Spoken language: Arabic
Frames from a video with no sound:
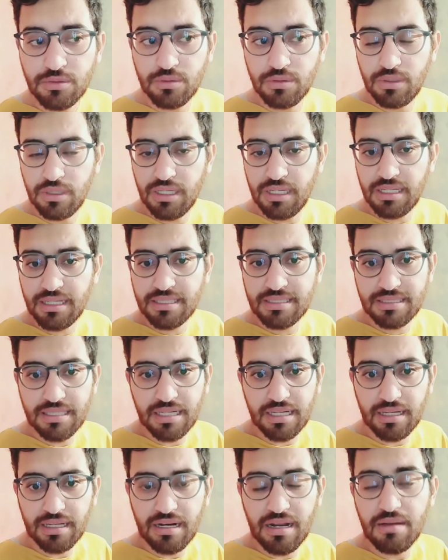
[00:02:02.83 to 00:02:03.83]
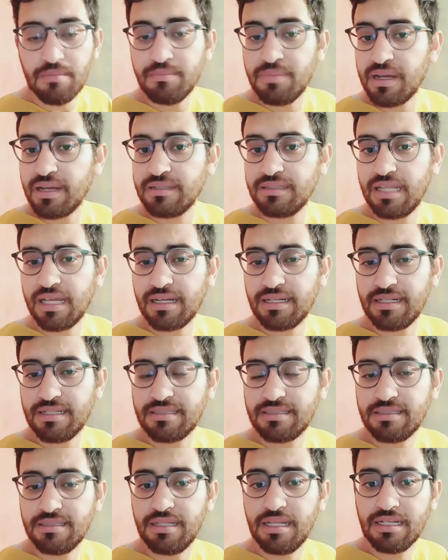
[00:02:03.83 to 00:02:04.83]
تقول لي كنت نقرا باغ
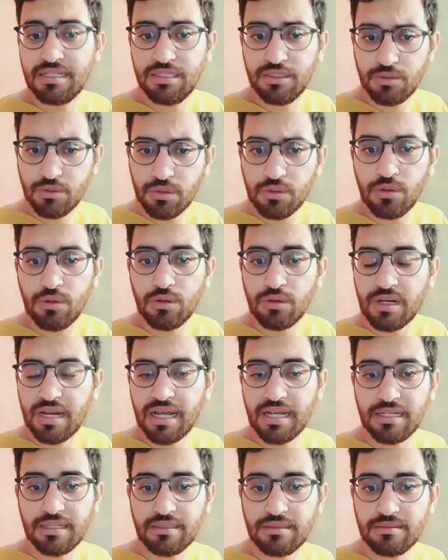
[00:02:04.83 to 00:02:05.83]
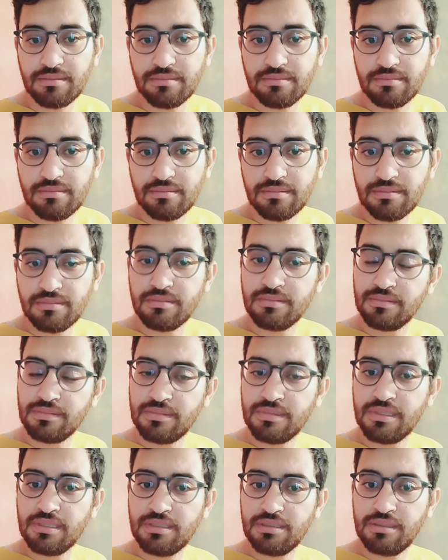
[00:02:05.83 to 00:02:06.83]
انترنيت دير دي كور اونلاين
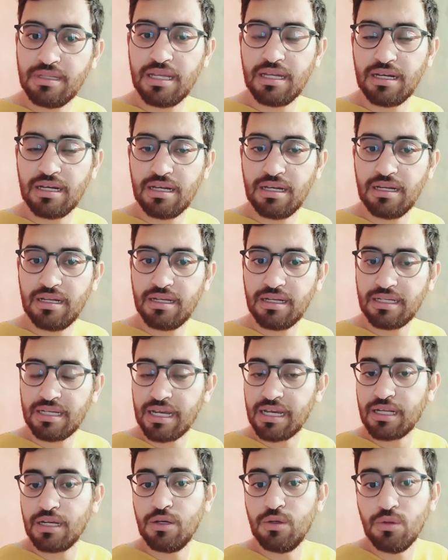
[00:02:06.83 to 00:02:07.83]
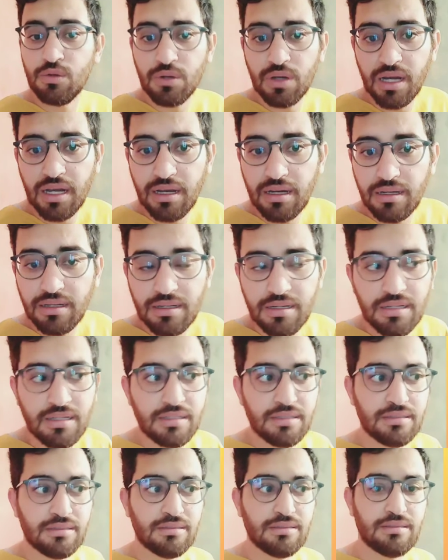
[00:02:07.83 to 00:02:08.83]
دير كنقرا اللغه
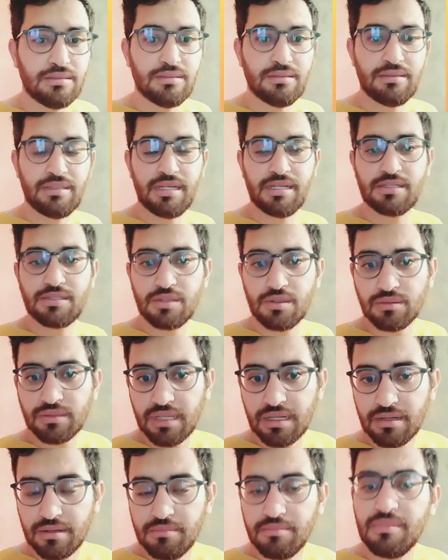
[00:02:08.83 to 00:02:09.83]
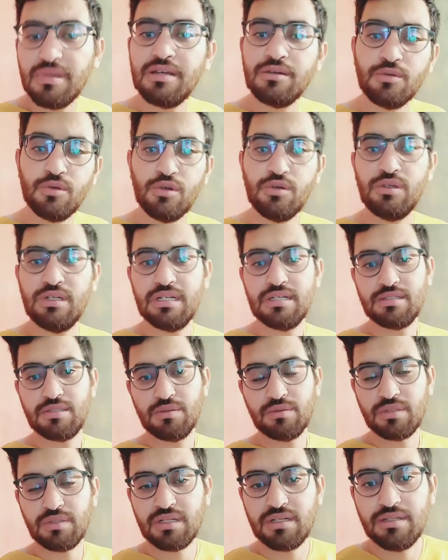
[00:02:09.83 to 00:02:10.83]
آه، دير سونتر ما نقولو حنا
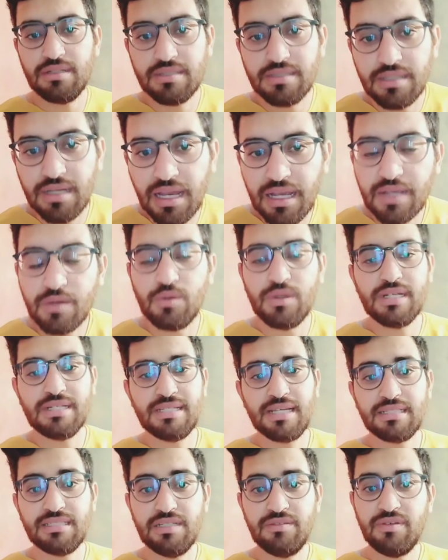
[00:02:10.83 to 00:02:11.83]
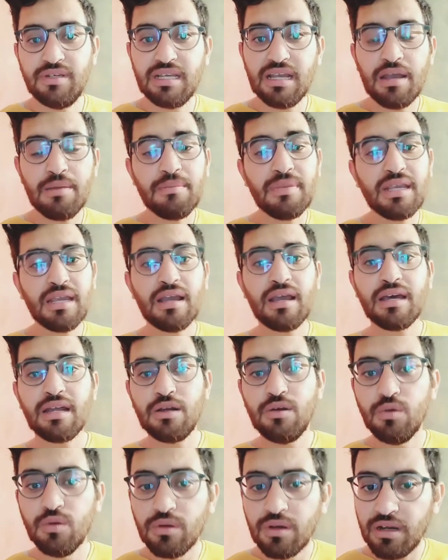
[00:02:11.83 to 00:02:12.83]
سونتر آه، غنقول لك سيرتيفيكا مي كنقرا
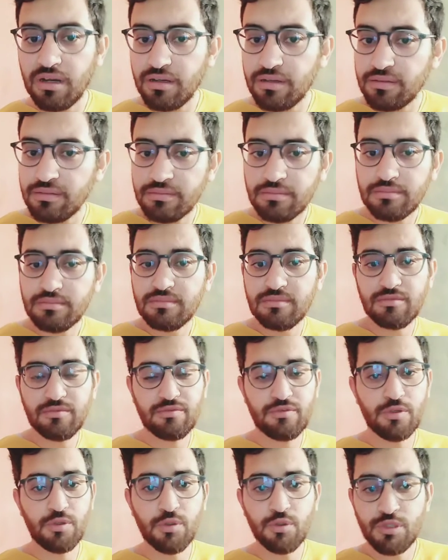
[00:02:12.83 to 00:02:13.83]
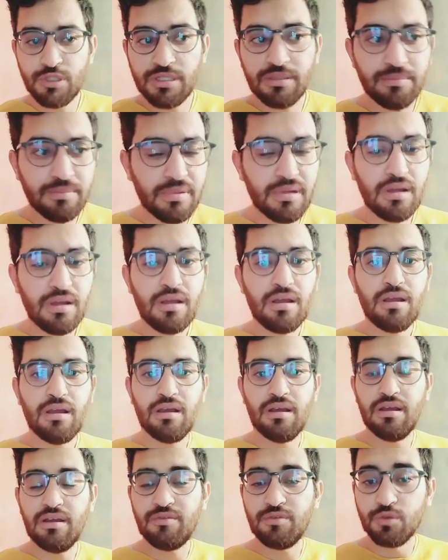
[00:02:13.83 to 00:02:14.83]
اللغه في يوتيوب
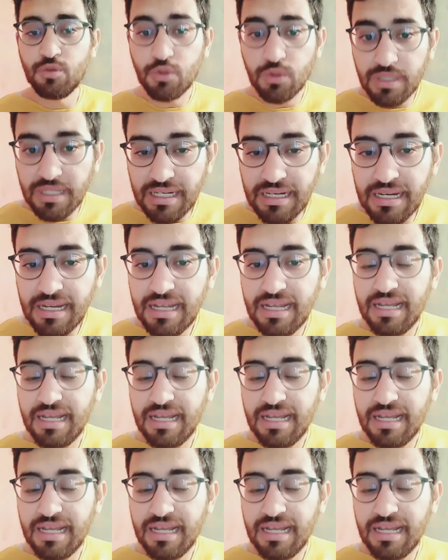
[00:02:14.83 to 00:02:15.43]
آه، في جوجل